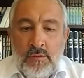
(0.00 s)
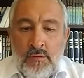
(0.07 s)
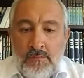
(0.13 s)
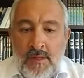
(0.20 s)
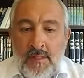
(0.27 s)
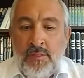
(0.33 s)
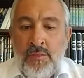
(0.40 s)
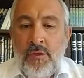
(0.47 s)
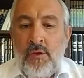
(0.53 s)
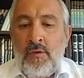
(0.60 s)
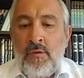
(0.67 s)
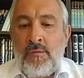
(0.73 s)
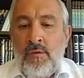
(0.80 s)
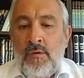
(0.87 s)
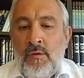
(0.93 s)

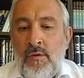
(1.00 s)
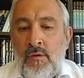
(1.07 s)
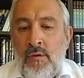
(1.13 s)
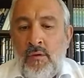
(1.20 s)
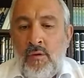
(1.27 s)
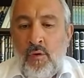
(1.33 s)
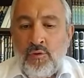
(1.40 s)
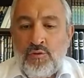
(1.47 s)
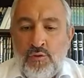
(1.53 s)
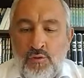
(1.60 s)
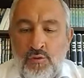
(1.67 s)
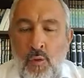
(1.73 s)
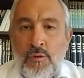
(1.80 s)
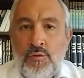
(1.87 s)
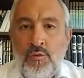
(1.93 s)
maintenant, on se
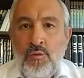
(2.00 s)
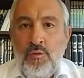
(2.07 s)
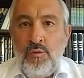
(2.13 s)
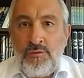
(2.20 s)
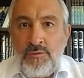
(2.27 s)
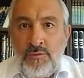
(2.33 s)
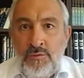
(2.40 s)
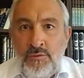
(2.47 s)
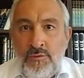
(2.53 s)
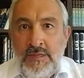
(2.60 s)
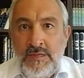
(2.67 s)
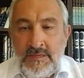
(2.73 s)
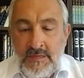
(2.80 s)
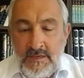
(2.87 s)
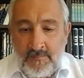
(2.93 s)
doit de
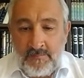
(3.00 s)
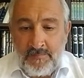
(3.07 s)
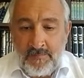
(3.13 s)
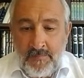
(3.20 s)
l'utiliser